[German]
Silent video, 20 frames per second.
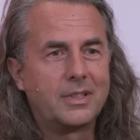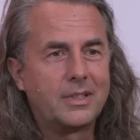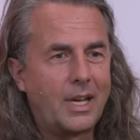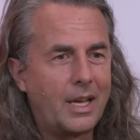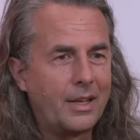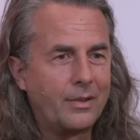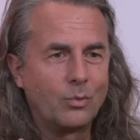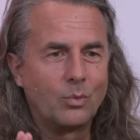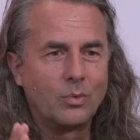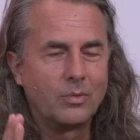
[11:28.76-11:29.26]

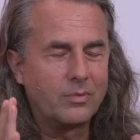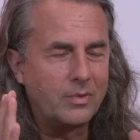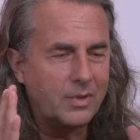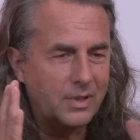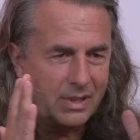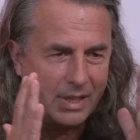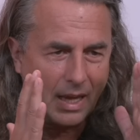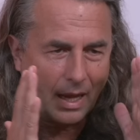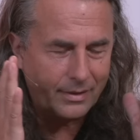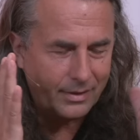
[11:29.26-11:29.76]
also
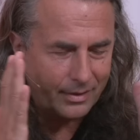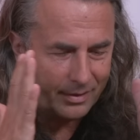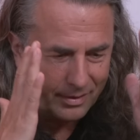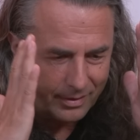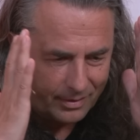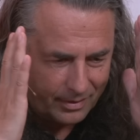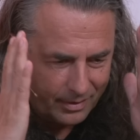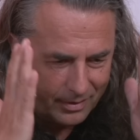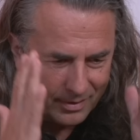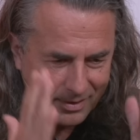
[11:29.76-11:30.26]

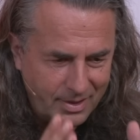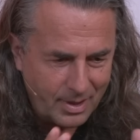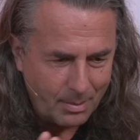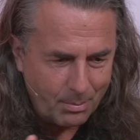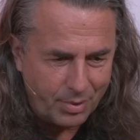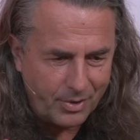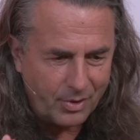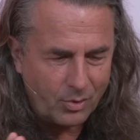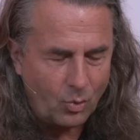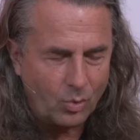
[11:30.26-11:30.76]
ganz
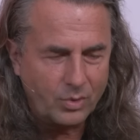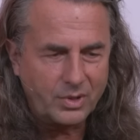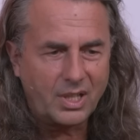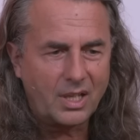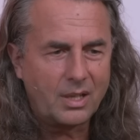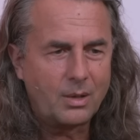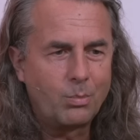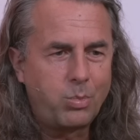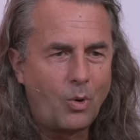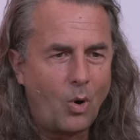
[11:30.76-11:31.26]
simpel
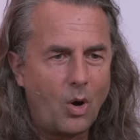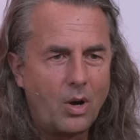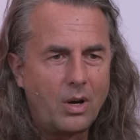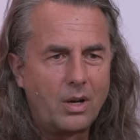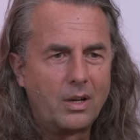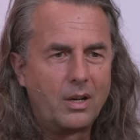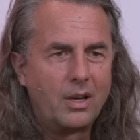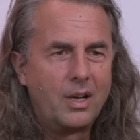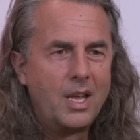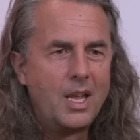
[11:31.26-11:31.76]

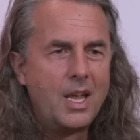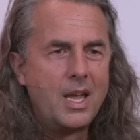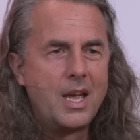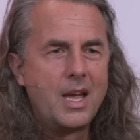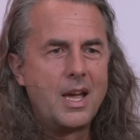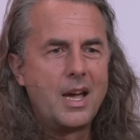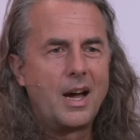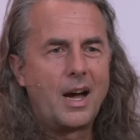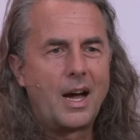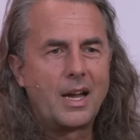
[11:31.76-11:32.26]
runtergebrochen,
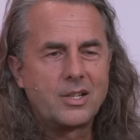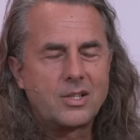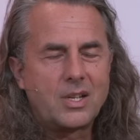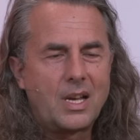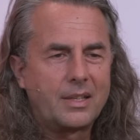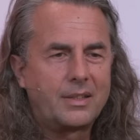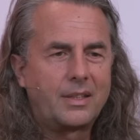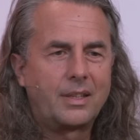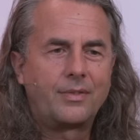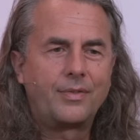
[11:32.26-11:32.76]

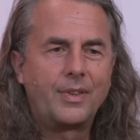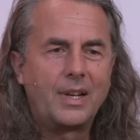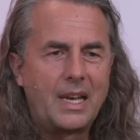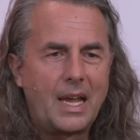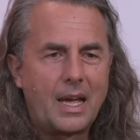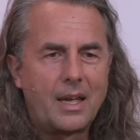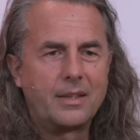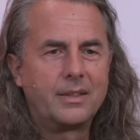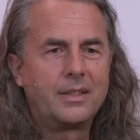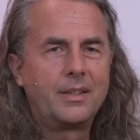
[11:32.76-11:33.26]
anstatt dass wir
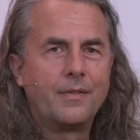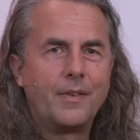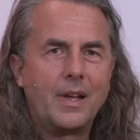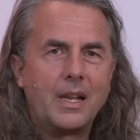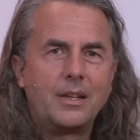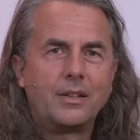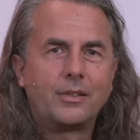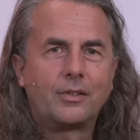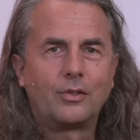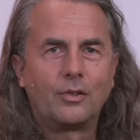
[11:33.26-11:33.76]
lernen, die
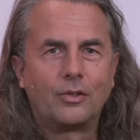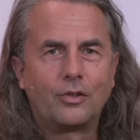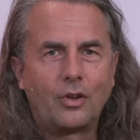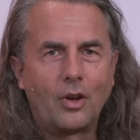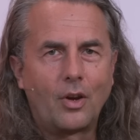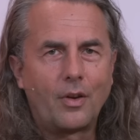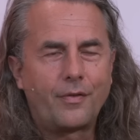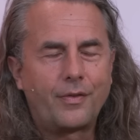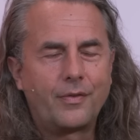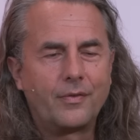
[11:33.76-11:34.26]
Welle zu
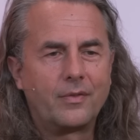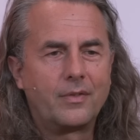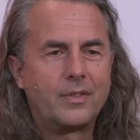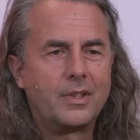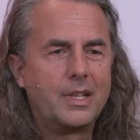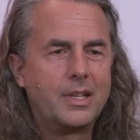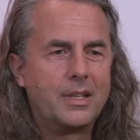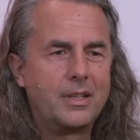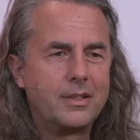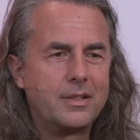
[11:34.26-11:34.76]

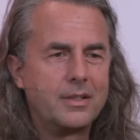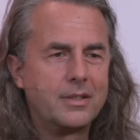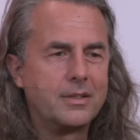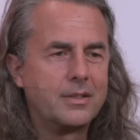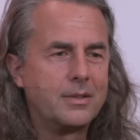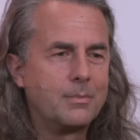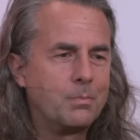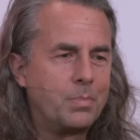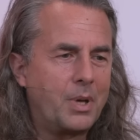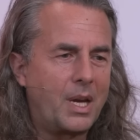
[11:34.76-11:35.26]
surfen, äh,
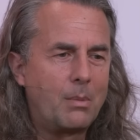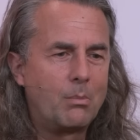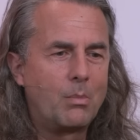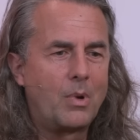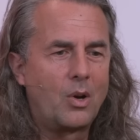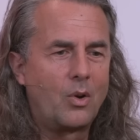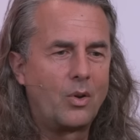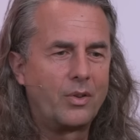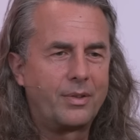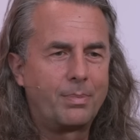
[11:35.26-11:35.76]
bringt
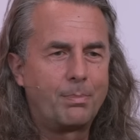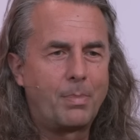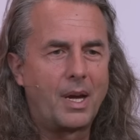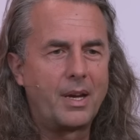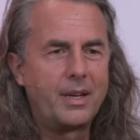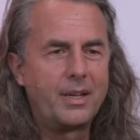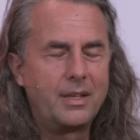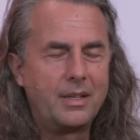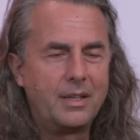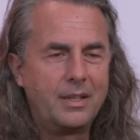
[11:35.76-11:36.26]
man uns
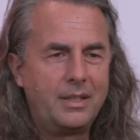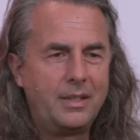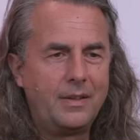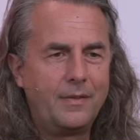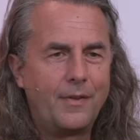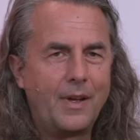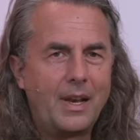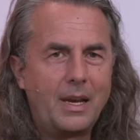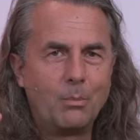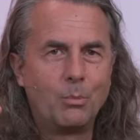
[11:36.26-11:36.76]
bei,
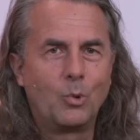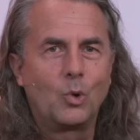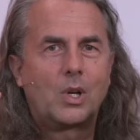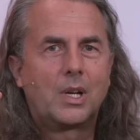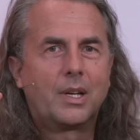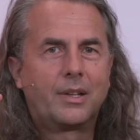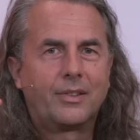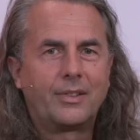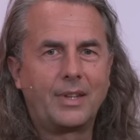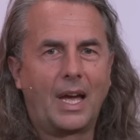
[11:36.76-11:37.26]
die Welle
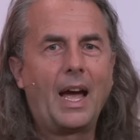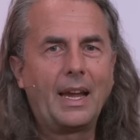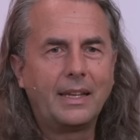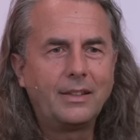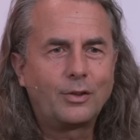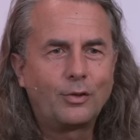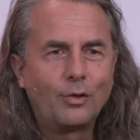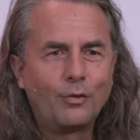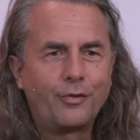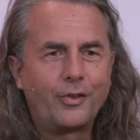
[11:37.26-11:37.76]
möglichst
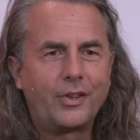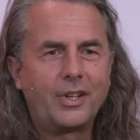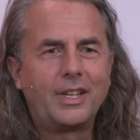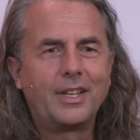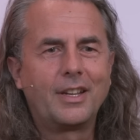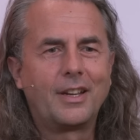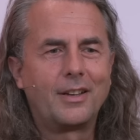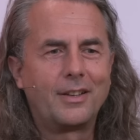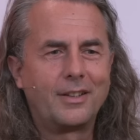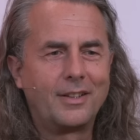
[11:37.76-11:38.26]

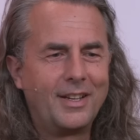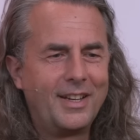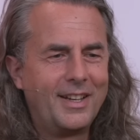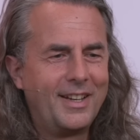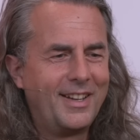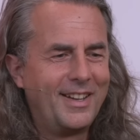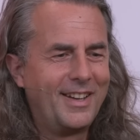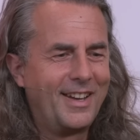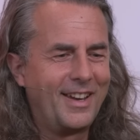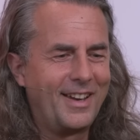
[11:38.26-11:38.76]
einzufrieren,
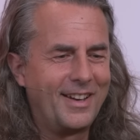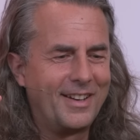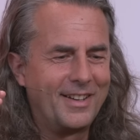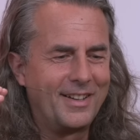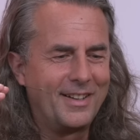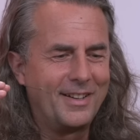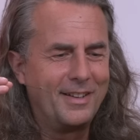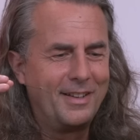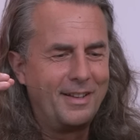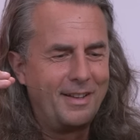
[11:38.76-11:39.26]

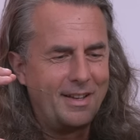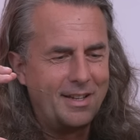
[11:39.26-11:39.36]
äh,